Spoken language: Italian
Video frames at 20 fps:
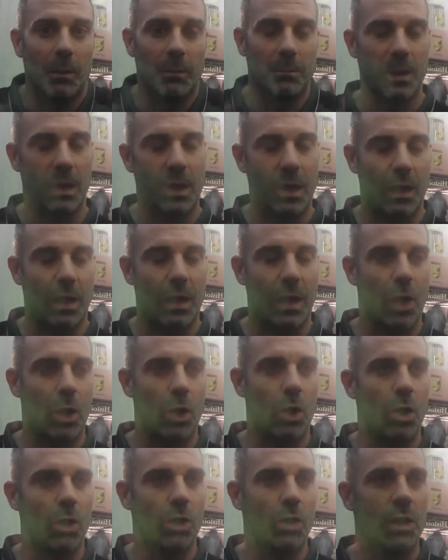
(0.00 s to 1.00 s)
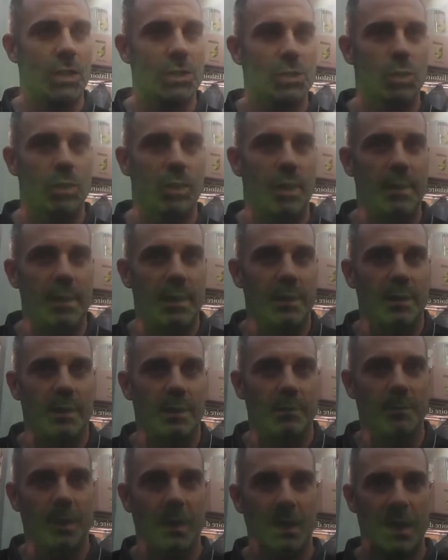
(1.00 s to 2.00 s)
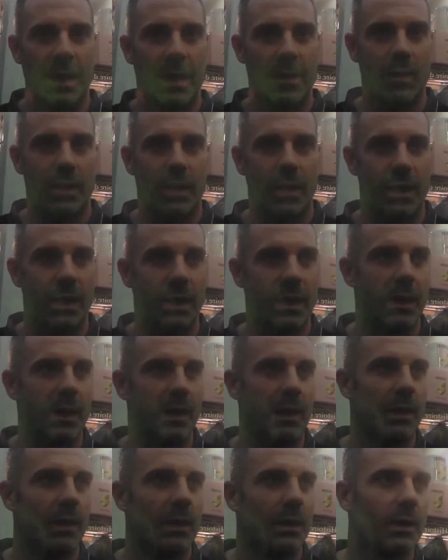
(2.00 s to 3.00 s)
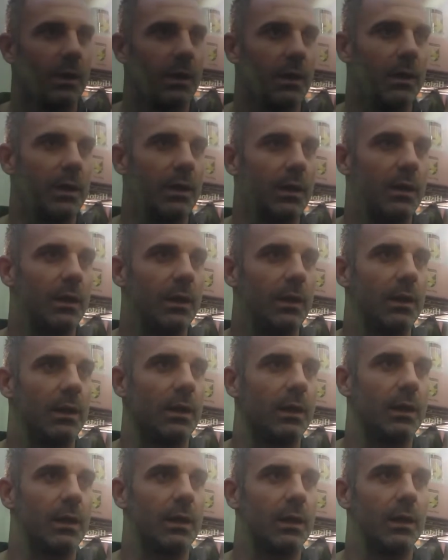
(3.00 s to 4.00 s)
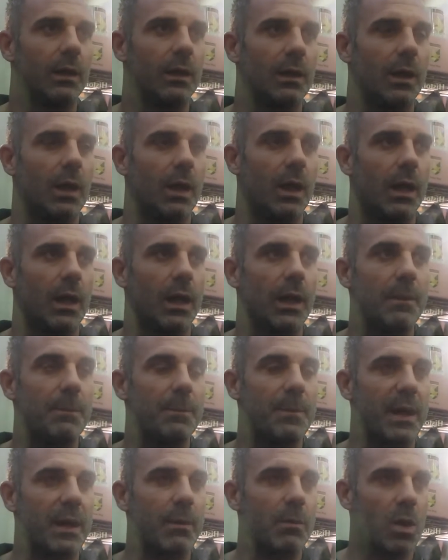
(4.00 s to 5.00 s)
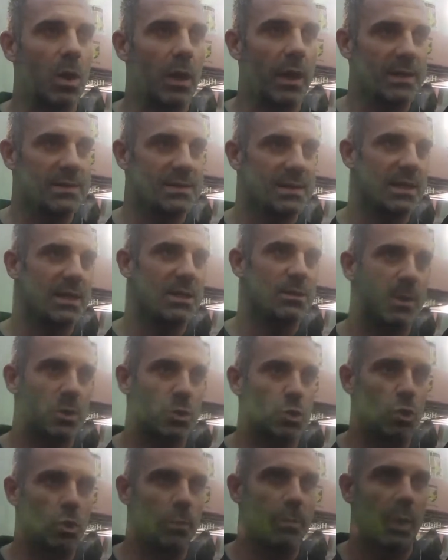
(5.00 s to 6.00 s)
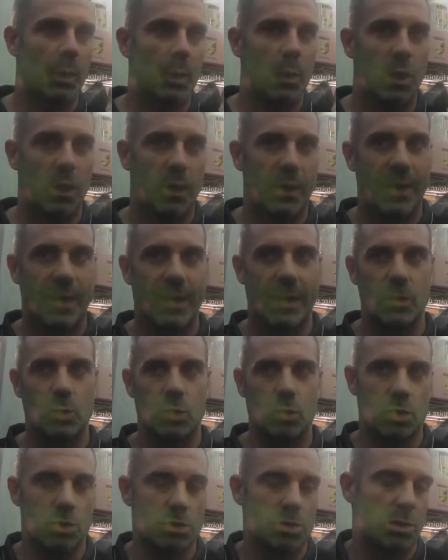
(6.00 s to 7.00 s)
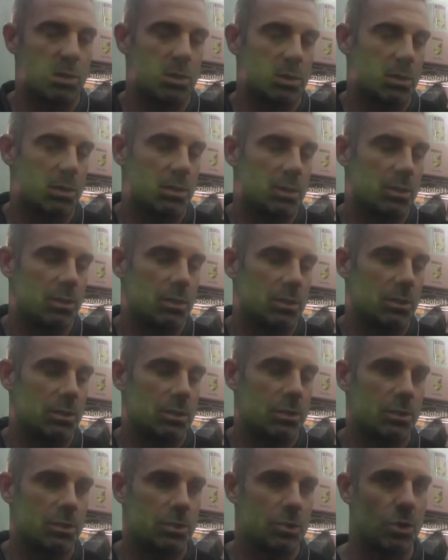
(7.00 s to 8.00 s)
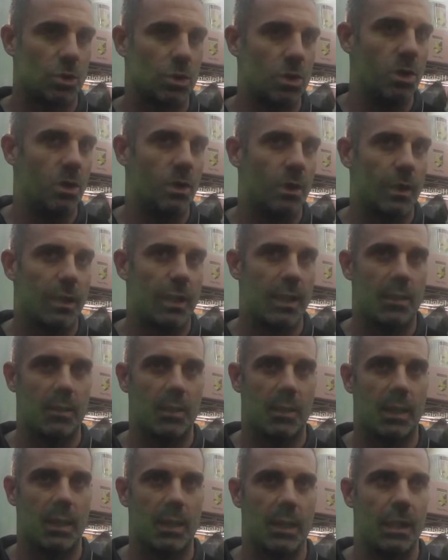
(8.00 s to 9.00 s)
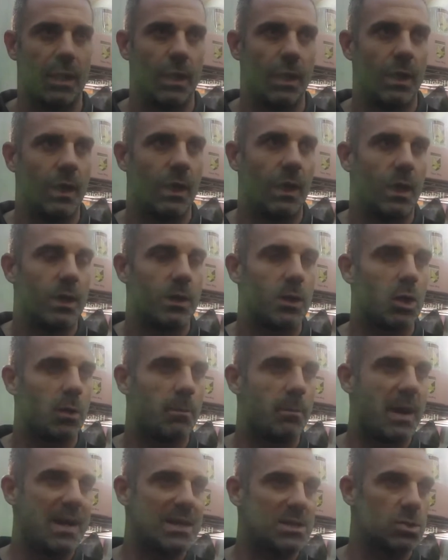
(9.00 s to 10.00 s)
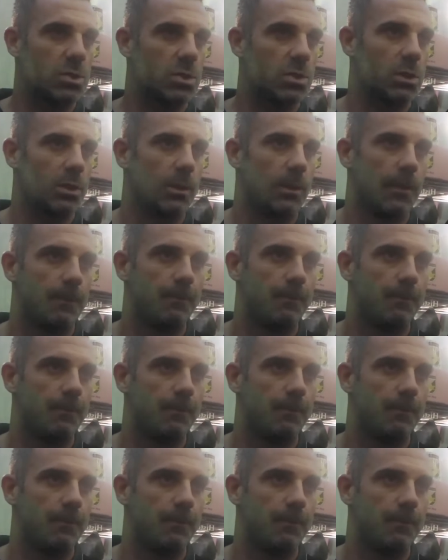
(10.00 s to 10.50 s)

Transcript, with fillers: Eh, la colgo assolutamente, è chiaro che eh, il primo a essere dispiaciuto per quello che è accaduto sono, sono io, è chiaro che io baso